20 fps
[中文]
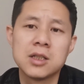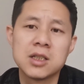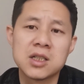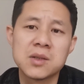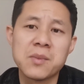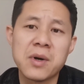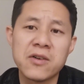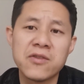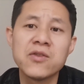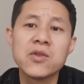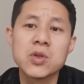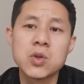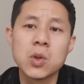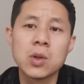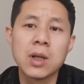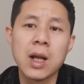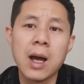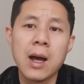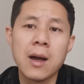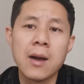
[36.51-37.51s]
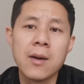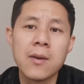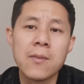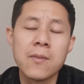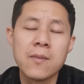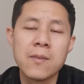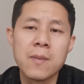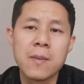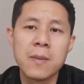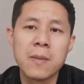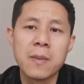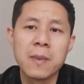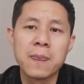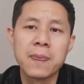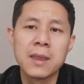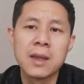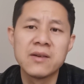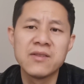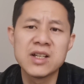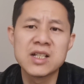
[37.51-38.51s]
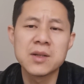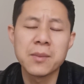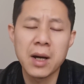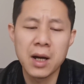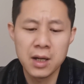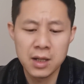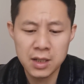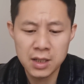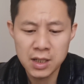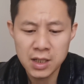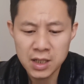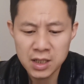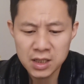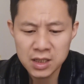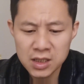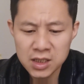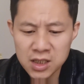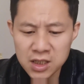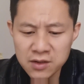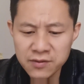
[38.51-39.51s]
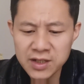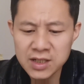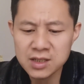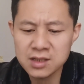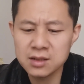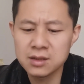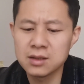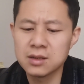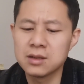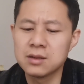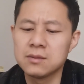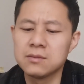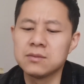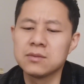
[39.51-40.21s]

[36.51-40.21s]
什么负重了。为什么？因为